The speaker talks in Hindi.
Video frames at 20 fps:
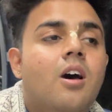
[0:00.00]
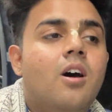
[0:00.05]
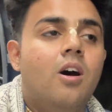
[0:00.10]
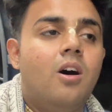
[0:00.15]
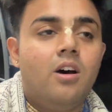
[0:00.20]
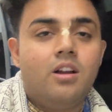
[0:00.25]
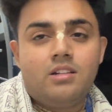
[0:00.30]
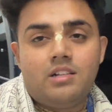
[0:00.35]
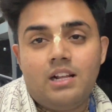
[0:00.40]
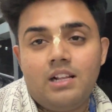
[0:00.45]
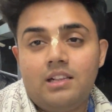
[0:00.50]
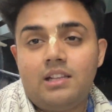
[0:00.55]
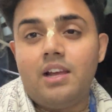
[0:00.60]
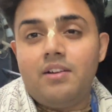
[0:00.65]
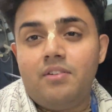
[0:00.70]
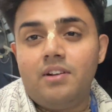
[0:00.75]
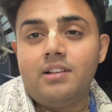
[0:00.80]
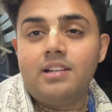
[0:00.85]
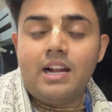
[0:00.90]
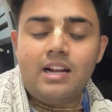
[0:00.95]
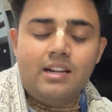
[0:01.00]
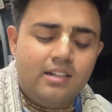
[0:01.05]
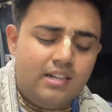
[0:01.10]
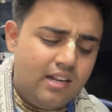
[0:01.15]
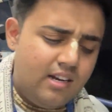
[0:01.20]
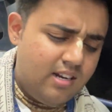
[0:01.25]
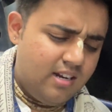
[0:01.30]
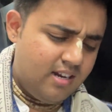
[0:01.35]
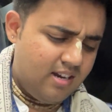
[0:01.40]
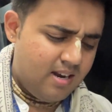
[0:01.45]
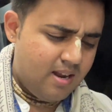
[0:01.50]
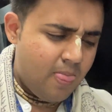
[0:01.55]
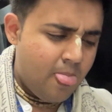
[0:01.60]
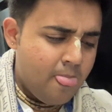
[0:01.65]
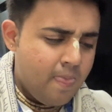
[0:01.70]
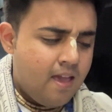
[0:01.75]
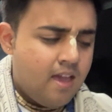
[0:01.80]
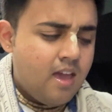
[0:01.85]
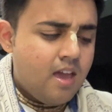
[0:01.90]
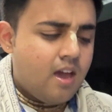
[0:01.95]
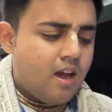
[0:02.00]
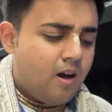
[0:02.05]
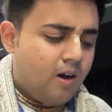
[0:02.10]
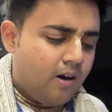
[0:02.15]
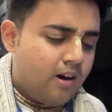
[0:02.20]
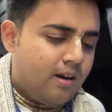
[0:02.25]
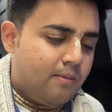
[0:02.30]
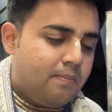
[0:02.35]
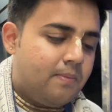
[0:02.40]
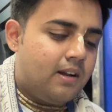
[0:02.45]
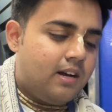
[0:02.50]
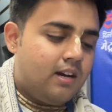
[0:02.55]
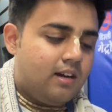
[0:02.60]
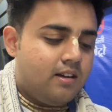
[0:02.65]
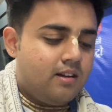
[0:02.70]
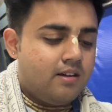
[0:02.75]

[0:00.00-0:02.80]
और चलते हैं फिर सेंटर और अपना